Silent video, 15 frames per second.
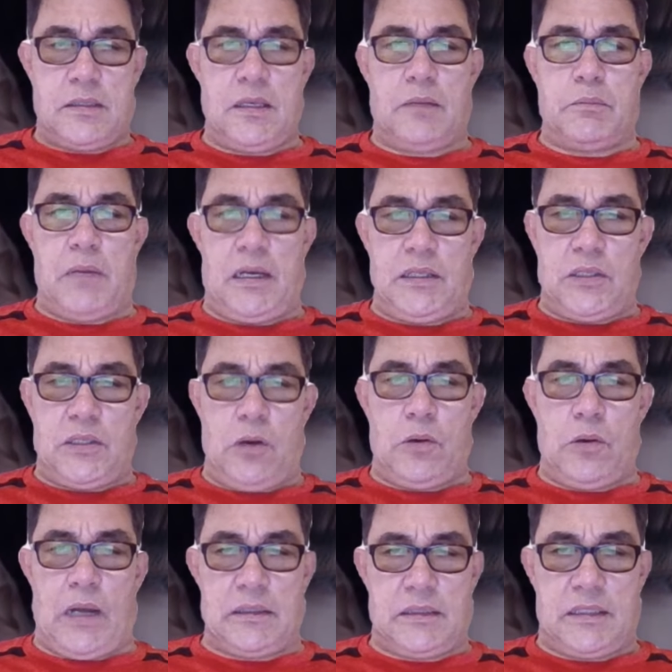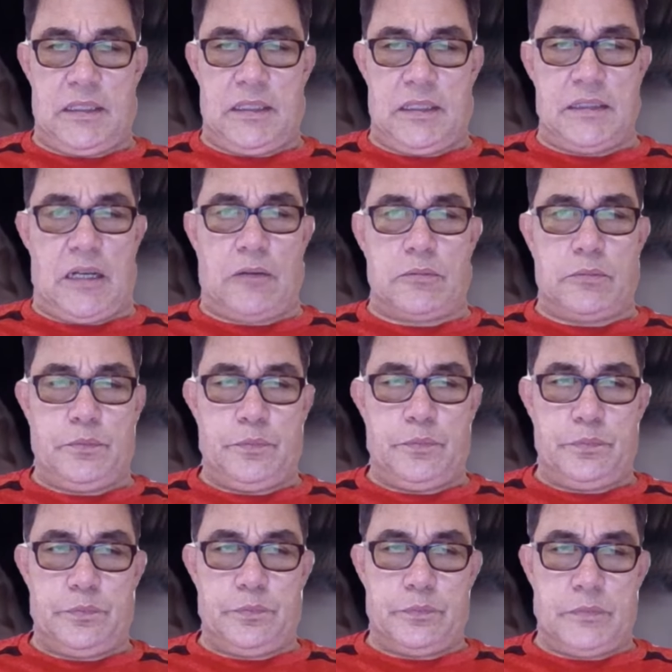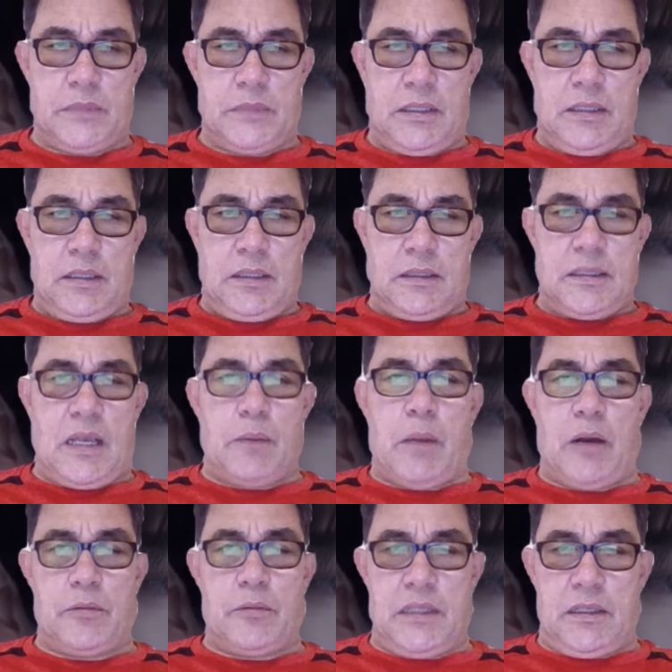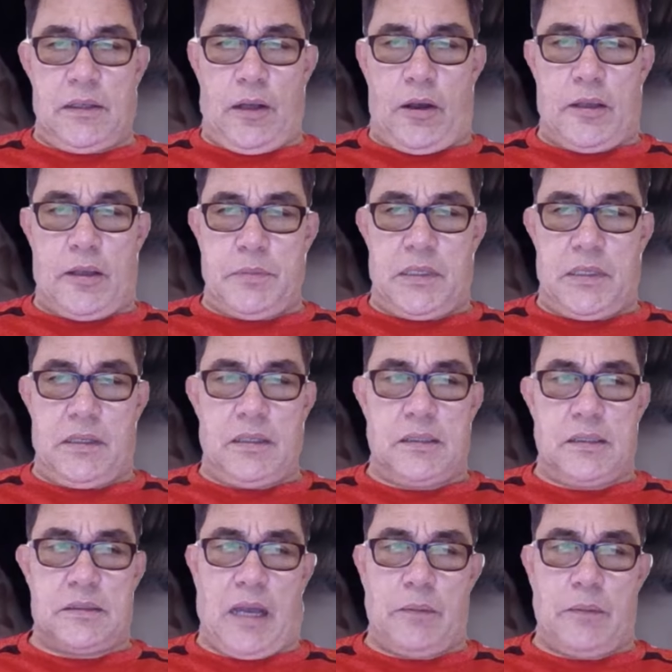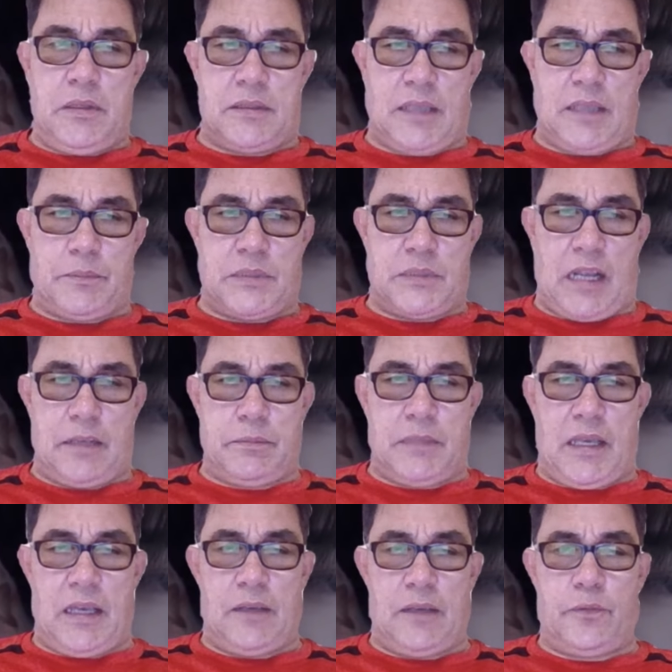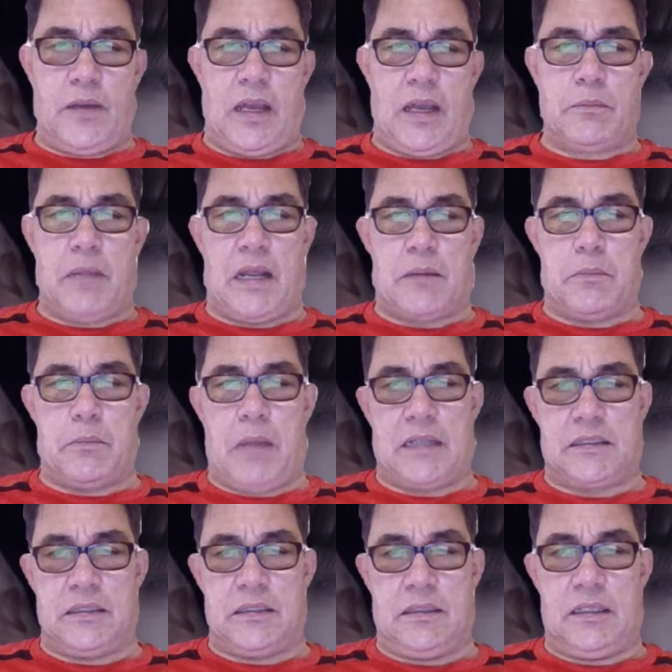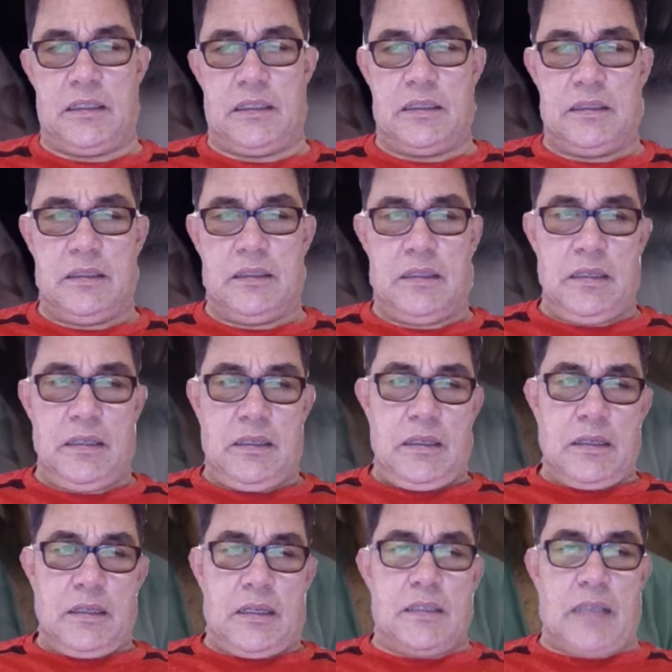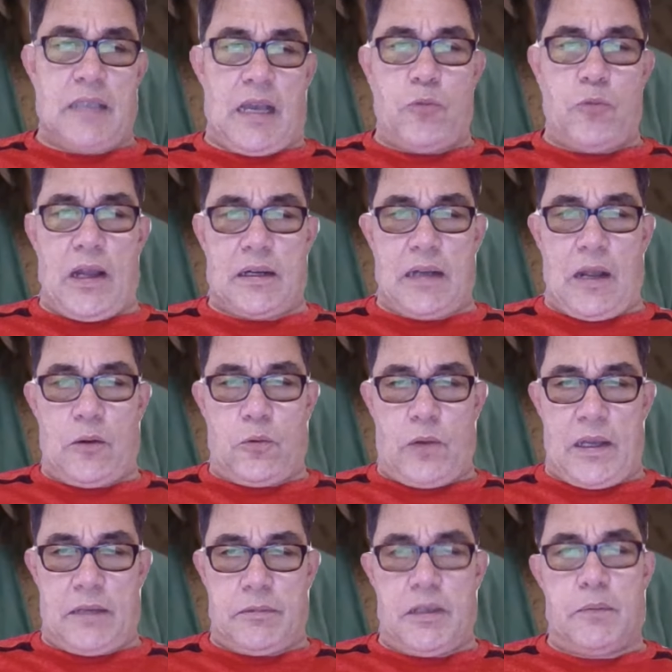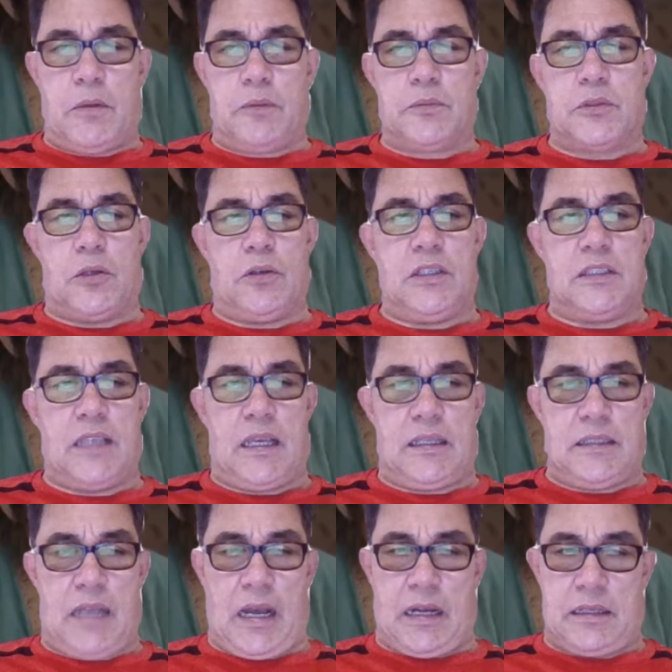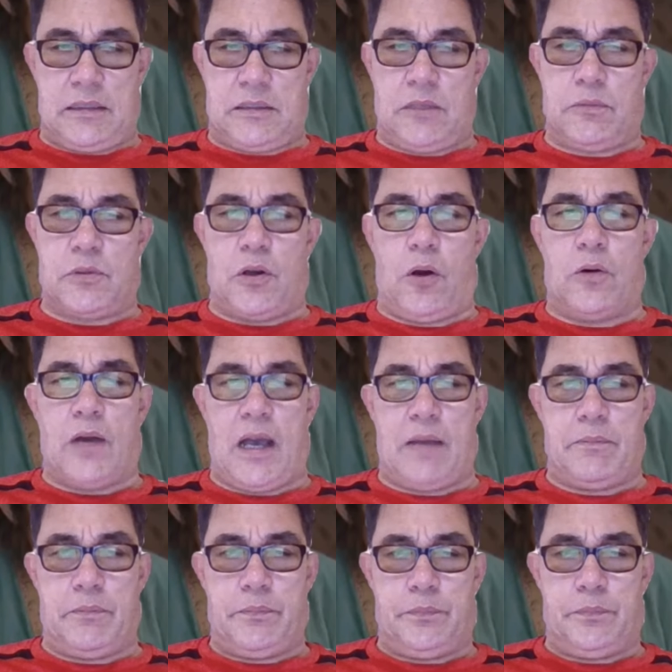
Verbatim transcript: Chết bởi vô ảnh chi độc. Gia bảo vừa nói vừa thả bước chậm rãi về phía ánh mắt ma trời khi nhãn quan đã quen với bóng tối dày đặc trong cổ am.